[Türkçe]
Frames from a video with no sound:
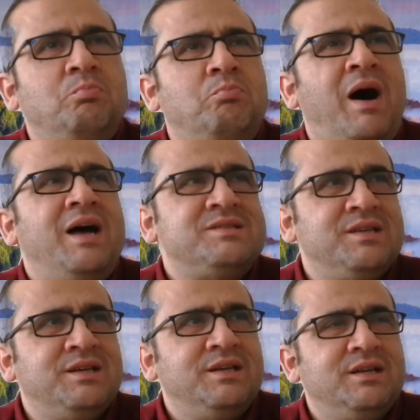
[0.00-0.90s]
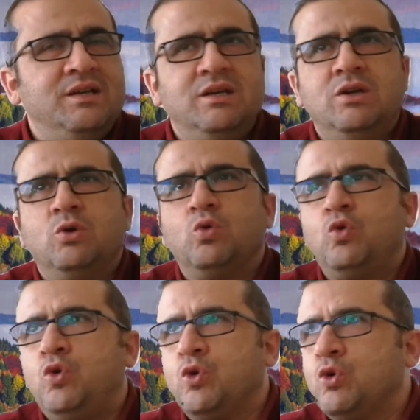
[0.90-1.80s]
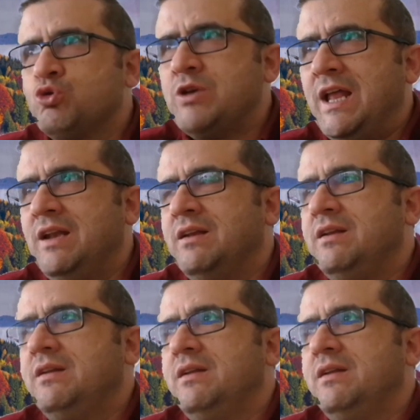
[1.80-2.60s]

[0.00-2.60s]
bazı kurgusal